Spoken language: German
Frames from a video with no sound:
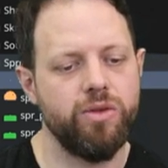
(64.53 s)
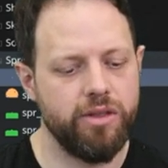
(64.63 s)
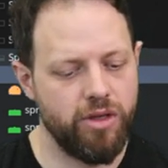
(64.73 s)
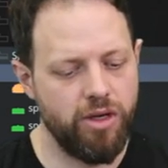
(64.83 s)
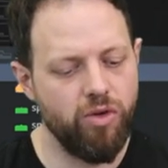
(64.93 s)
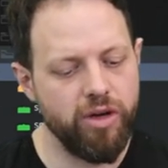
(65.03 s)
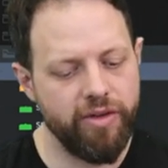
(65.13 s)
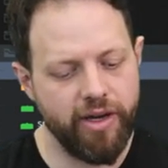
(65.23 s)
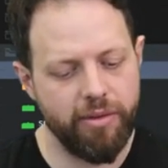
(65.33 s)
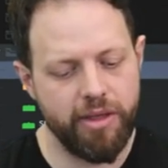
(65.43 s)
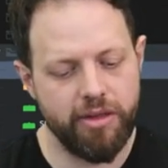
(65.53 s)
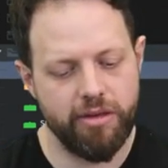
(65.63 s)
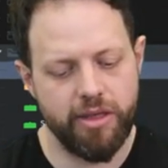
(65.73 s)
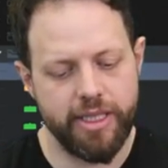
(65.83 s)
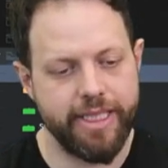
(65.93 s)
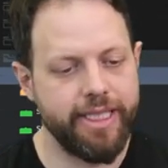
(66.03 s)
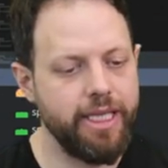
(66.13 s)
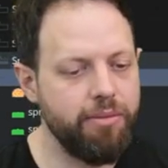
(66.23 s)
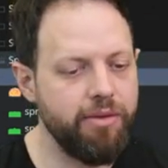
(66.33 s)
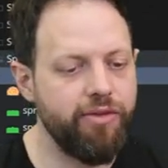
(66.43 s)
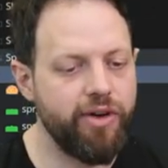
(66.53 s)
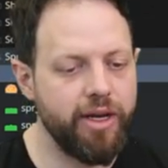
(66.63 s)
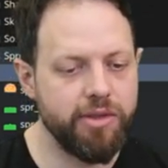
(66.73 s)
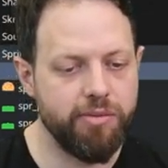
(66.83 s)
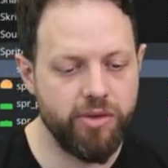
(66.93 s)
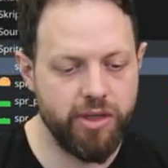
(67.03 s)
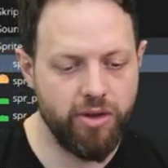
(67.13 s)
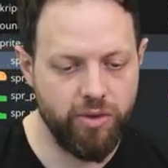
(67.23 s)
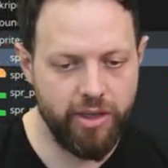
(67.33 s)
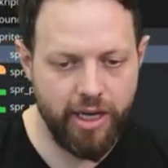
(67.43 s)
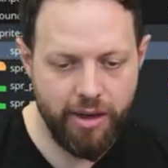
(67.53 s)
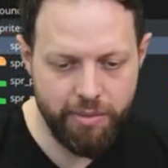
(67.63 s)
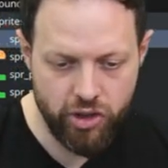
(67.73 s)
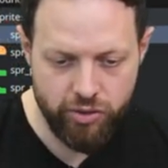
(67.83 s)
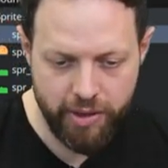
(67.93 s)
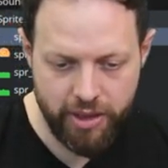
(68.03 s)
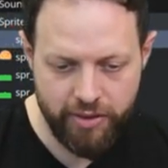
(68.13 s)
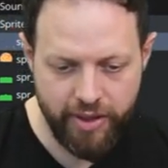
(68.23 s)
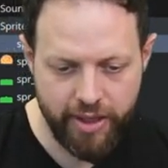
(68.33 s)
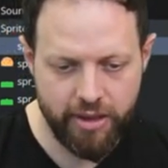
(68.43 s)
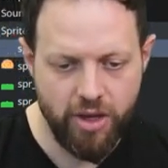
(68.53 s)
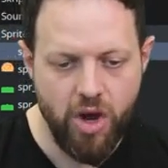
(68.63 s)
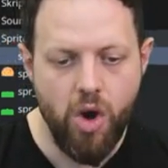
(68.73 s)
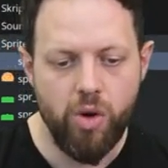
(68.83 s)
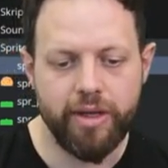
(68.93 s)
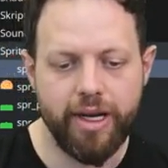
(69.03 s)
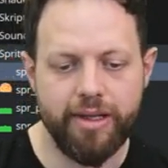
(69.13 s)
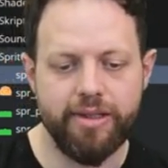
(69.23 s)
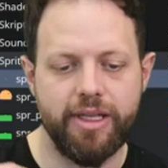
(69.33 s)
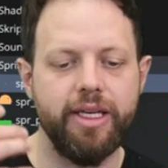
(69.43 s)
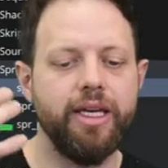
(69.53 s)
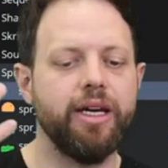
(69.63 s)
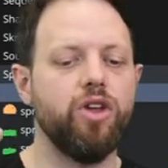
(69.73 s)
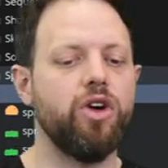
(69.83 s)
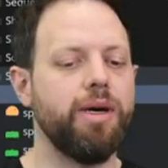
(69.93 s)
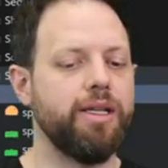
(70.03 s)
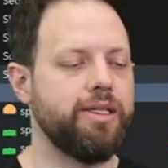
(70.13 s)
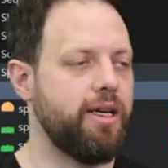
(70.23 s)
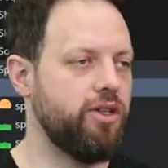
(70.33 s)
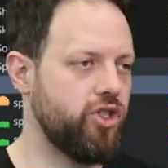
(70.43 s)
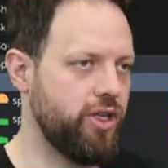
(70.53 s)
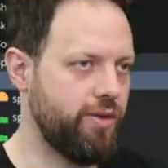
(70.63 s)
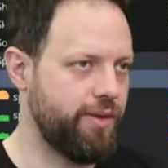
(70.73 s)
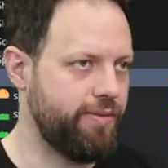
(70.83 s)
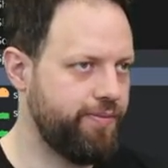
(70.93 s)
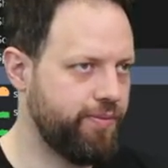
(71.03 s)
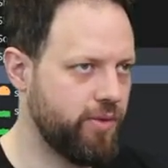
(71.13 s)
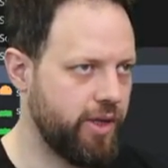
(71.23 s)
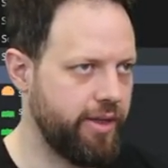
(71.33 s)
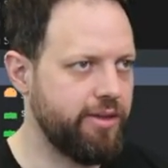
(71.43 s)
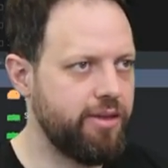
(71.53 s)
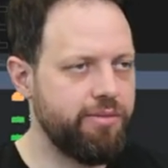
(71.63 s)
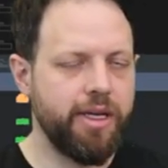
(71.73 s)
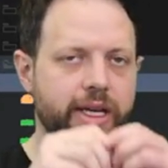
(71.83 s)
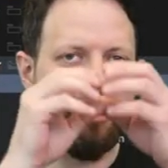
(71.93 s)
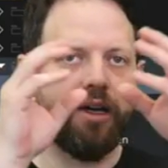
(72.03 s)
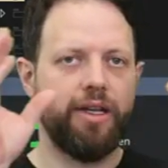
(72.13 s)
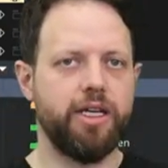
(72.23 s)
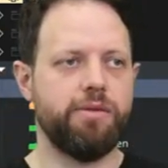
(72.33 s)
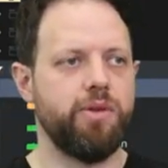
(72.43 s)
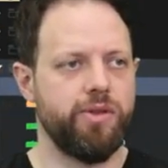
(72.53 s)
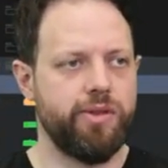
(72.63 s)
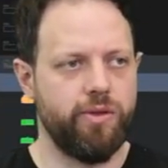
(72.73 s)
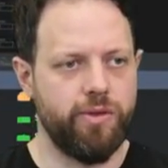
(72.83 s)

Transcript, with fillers: soll ungefähr mit 7 Frames pro Sekunde abgespielt werden und kann sie hier nochmals anschauen. Okay, das ist meine kleine Explosion.